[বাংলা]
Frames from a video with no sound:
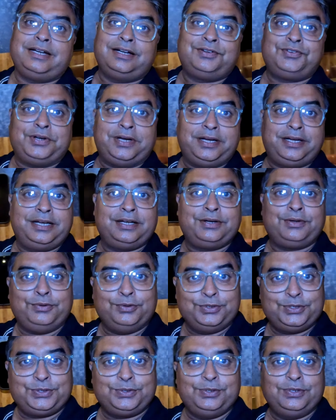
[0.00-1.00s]
একটা ট্রেনের
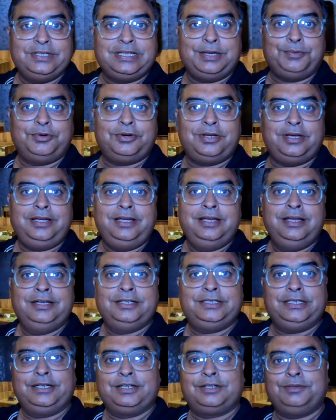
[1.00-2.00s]
কোচগুলো যেমন হয়
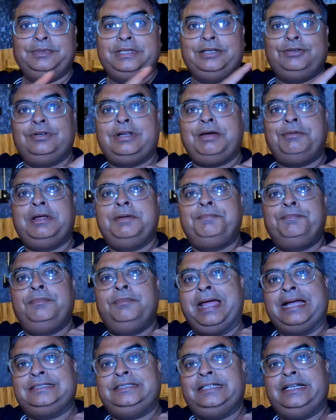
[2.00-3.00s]
সেরকম দেখুন আমার
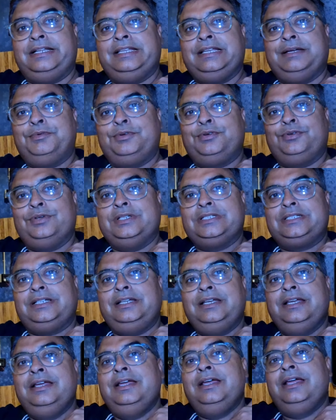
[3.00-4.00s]
ব্যাক সাইডে যেমন
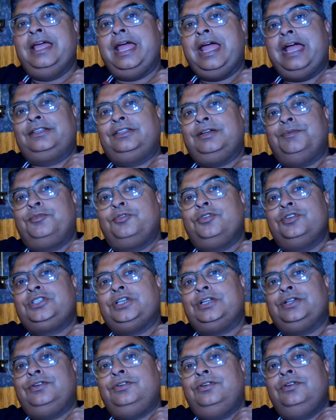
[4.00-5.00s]
রয়েছে একদম
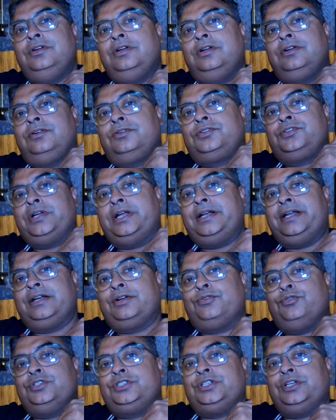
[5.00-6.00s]
মনোচানো
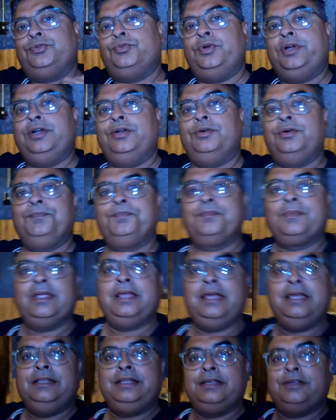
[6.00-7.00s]
ট্রেনের কোচের উইন্ডো
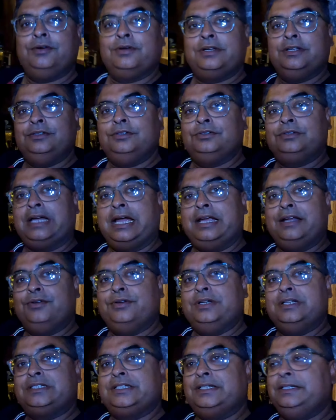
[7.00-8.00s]
এদিকেও কিন্তু তাই
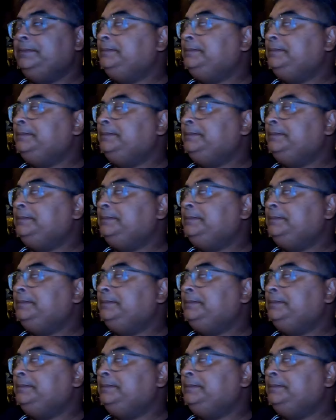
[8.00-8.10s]
রয়েছে